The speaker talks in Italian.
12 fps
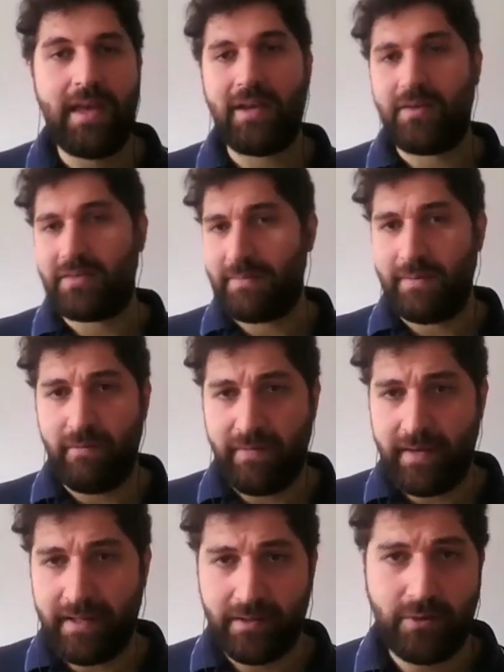E cosa abbiamo
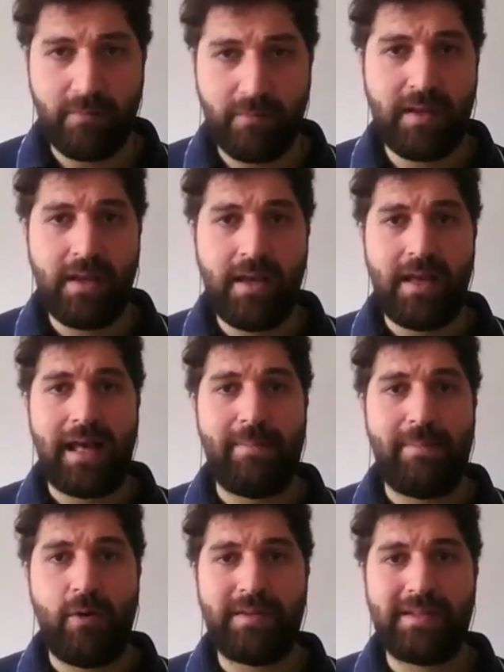fatto?
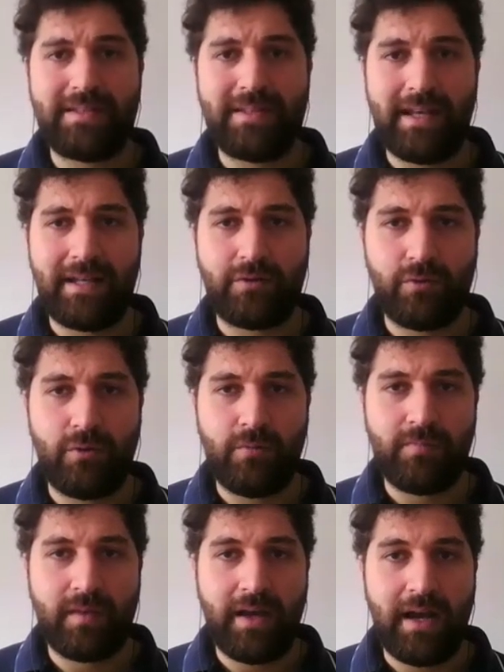Abbiamo
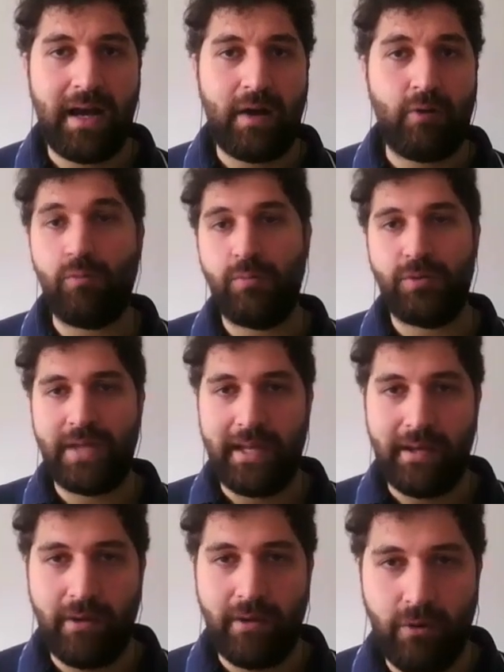pensato a un
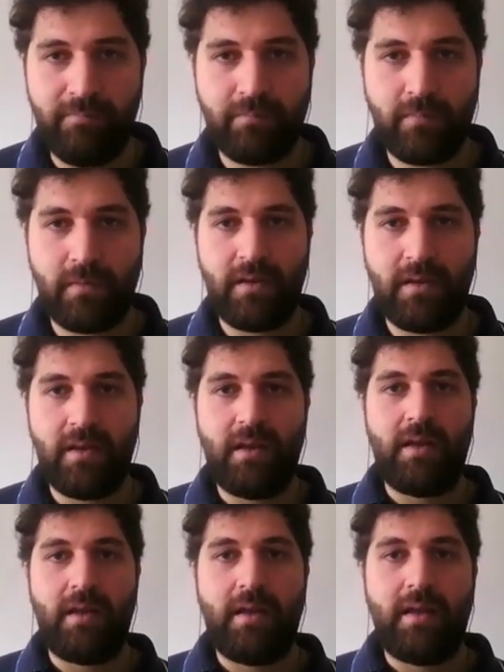modello
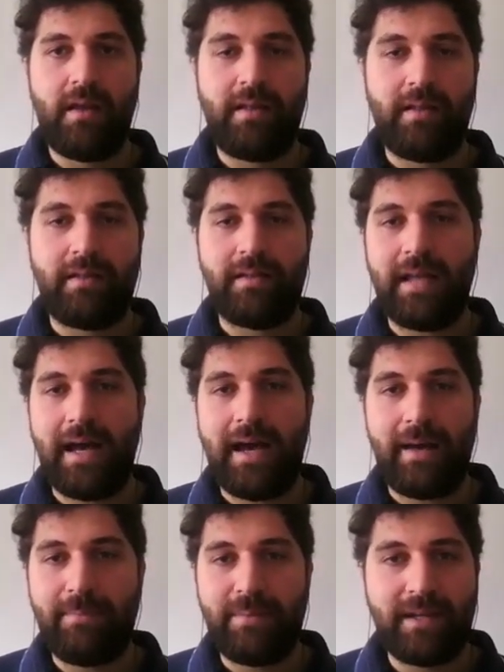
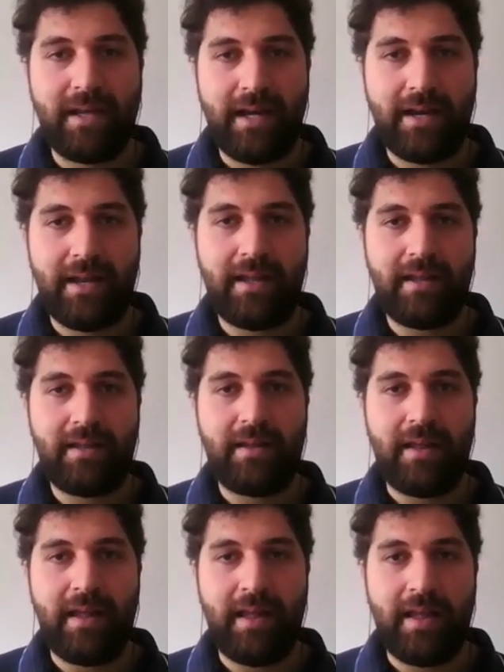da applicare
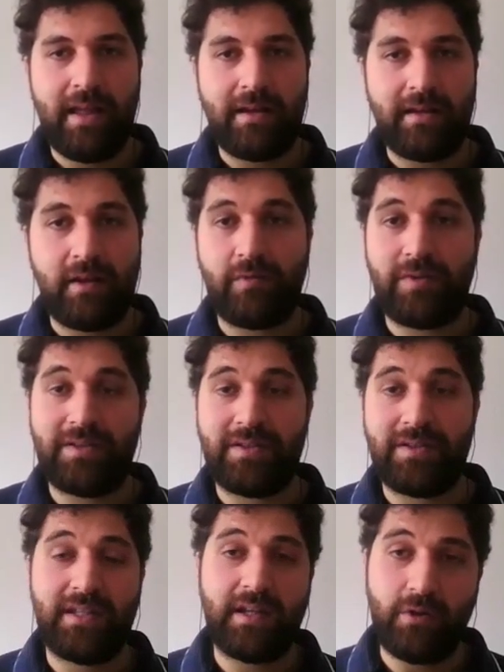eh, in
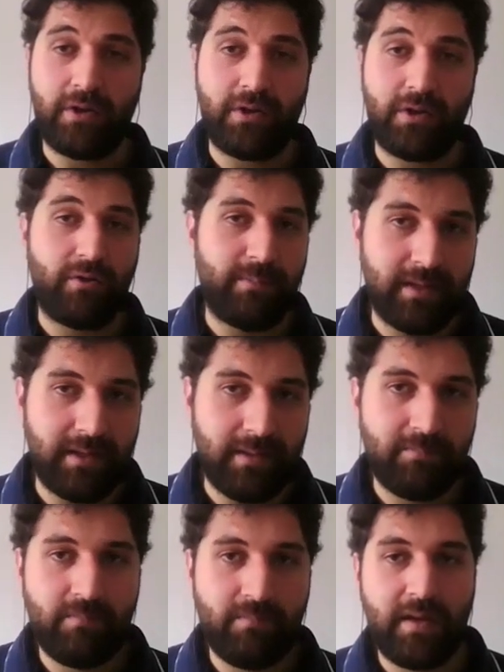questi territori
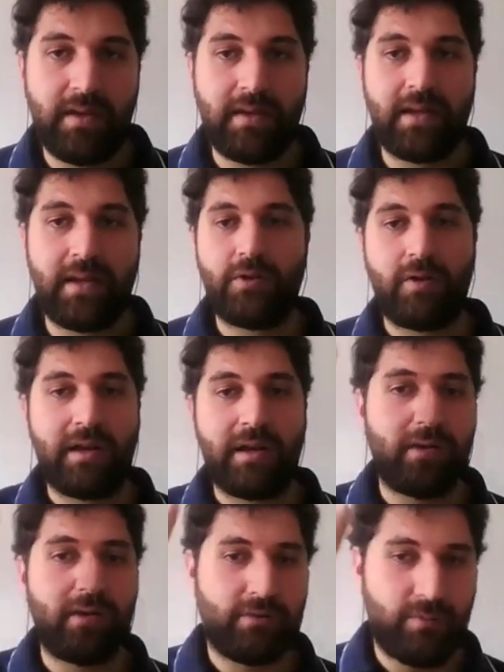colpiti, che
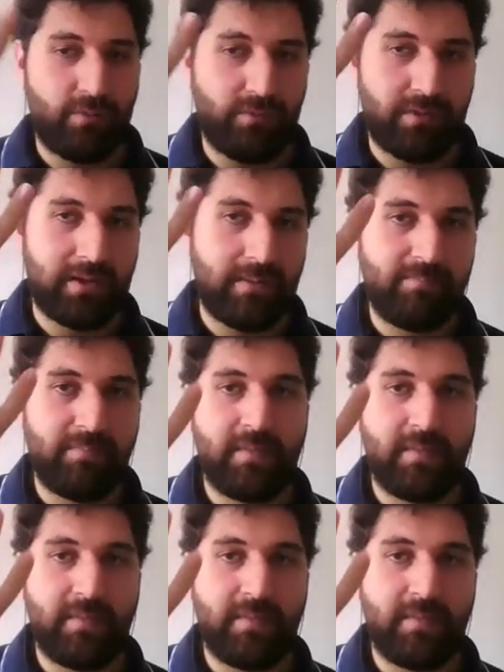tocca quattro punti.